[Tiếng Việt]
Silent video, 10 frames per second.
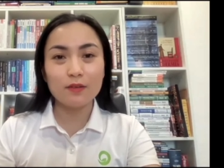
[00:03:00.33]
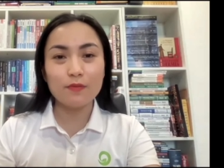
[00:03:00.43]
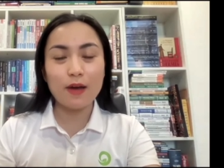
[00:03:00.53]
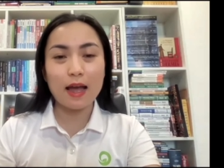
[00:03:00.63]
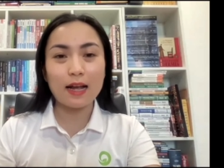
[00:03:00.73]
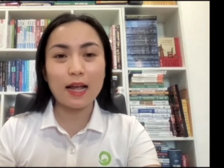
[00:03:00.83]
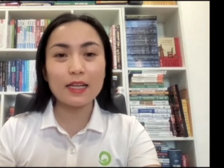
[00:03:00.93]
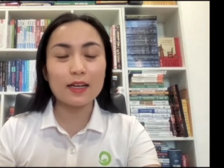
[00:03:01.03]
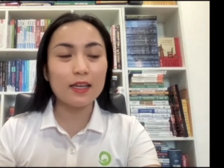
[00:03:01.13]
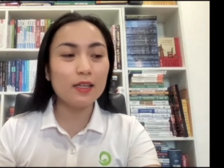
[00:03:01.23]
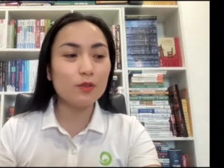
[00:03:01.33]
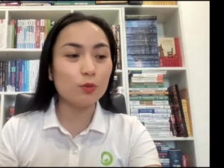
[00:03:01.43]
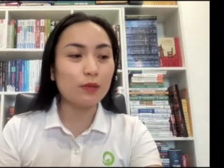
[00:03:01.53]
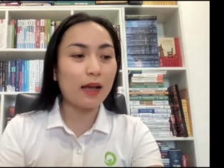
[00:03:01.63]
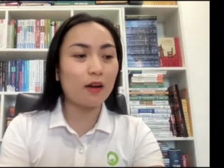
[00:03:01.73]
và ngay cả khi
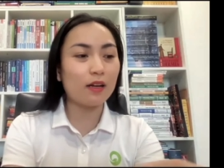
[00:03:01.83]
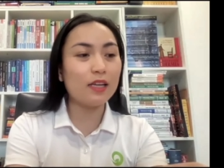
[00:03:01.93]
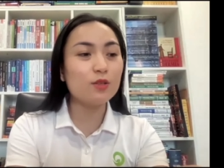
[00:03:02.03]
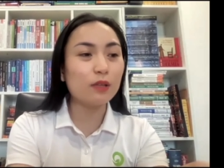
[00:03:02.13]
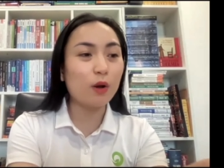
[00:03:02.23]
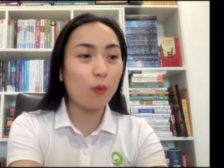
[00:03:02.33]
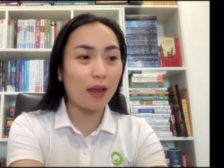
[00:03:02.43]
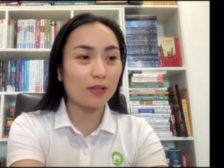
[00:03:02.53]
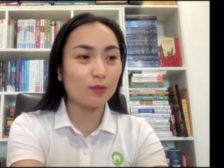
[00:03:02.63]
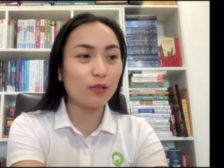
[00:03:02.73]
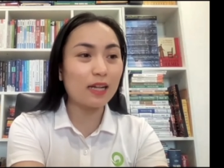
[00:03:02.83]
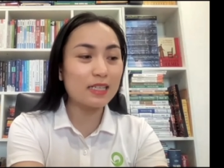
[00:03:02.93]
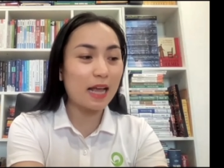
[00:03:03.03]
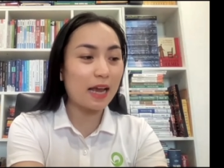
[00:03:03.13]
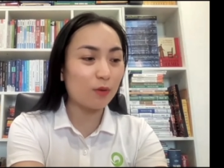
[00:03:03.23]
chúng ta gọi là khi chúng ta khỏe chúng ta ăn
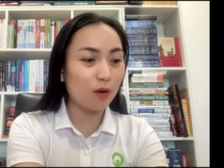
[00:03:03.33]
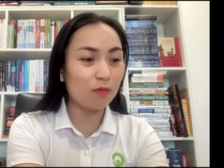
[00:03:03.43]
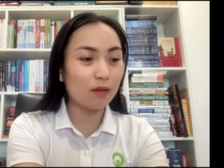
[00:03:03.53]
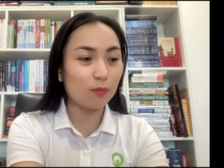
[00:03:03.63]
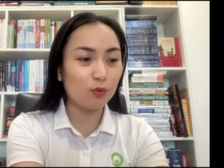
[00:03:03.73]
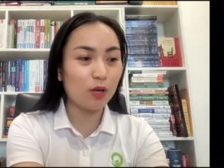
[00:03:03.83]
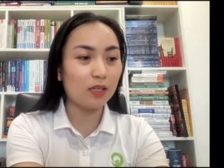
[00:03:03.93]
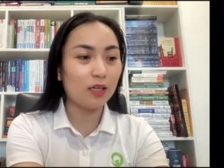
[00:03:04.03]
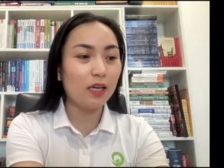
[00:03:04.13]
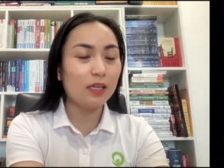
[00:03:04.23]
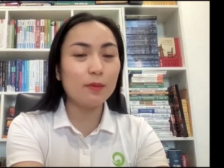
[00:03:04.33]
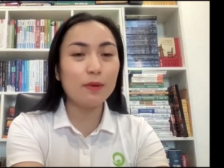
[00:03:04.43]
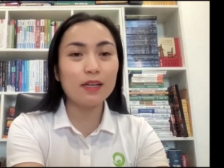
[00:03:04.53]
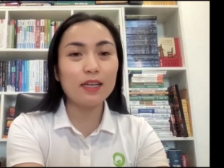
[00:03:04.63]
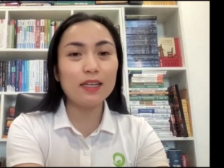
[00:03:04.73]
sai đúng không là một chuyện nhưng
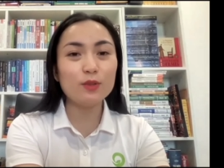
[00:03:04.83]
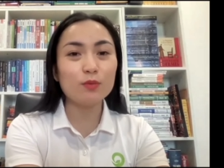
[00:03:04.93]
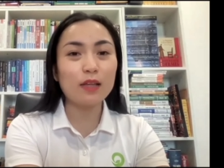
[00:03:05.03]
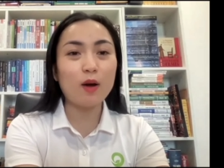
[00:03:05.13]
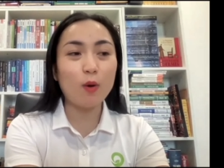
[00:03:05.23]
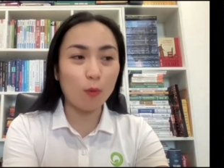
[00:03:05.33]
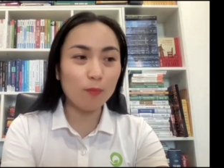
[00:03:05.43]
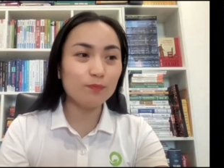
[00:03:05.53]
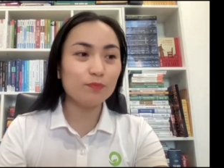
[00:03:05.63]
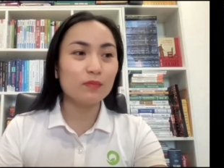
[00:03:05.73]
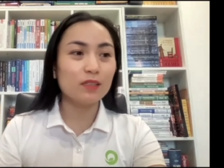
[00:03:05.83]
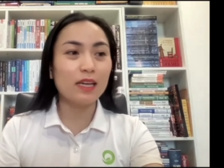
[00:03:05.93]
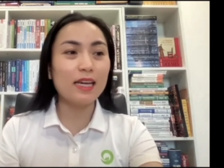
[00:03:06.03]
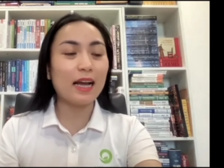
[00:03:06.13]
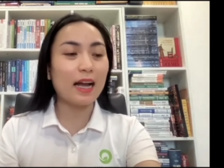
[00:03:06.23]
mà khi chúng ta ốm
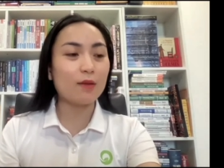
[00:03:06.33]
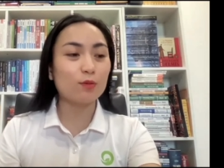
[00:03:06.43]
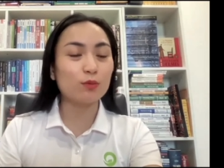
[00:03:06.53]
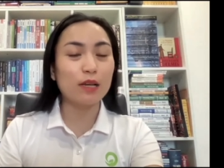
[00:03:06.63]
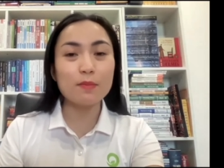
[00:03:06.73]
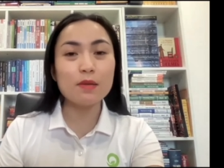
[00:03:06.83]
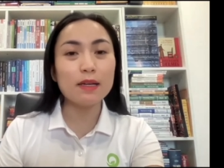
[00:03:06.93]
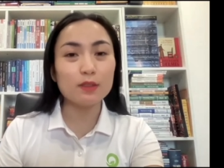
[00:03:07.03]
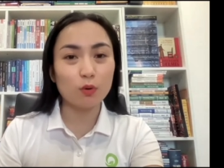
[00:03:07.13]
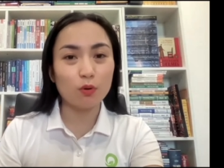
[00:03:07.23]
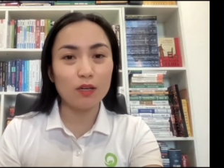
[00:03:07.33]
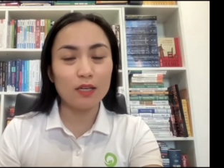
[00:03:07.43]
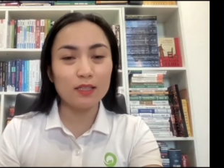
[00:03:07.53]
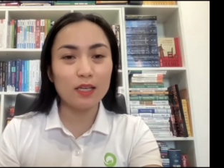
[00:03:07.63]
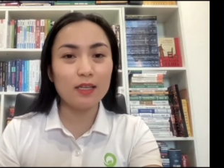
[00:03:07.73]
khi lá gan của chúng ta đã bị bệnh rồi
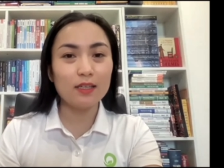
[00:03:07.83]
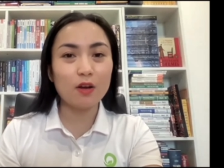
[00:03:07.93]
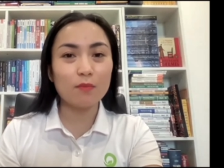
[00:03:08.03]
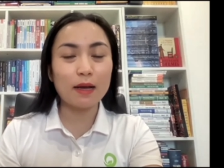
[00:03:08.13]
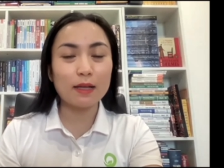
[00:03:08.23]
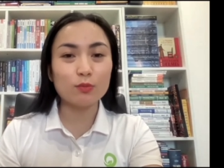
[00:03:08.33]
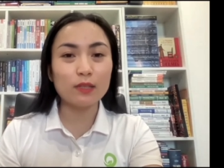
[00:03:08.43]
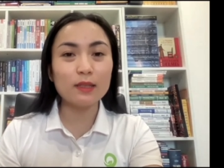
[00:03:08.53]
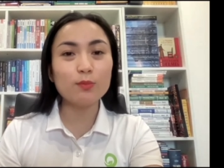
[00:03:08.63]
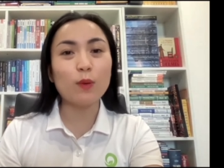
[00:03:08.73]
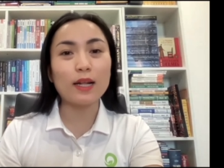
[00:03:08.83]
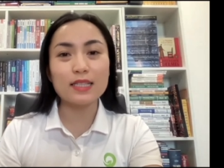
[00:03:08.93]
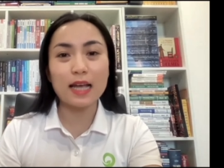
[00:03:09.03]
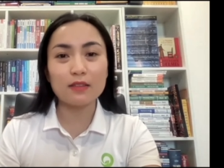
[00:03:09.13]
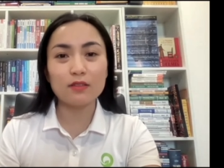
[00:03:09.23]
thì nó mà chúng ta tiếp tục
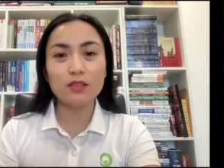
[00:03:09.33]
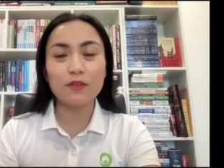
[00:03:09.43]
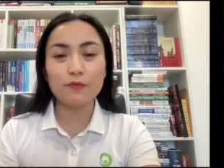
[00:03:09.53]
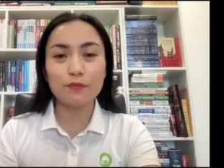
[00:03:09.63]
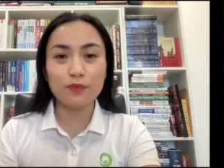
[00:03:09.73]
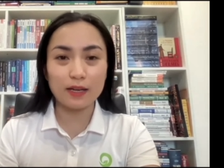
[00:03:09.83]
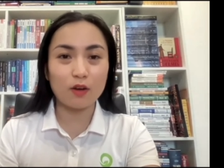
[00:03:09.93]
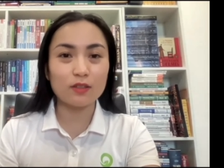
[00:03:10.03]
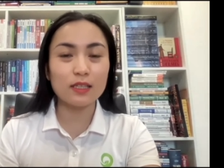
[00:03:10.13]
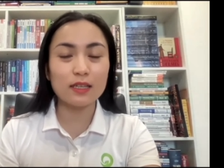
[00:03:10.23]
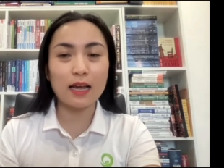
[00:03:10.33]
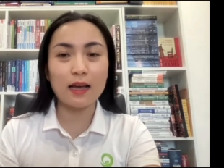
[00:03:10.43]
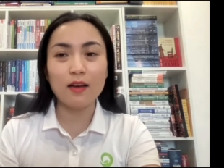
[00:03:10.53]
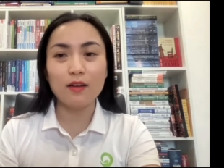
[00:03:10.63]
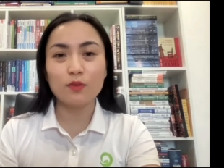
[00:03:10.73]
ăn sai nữa thì phải nói rằng là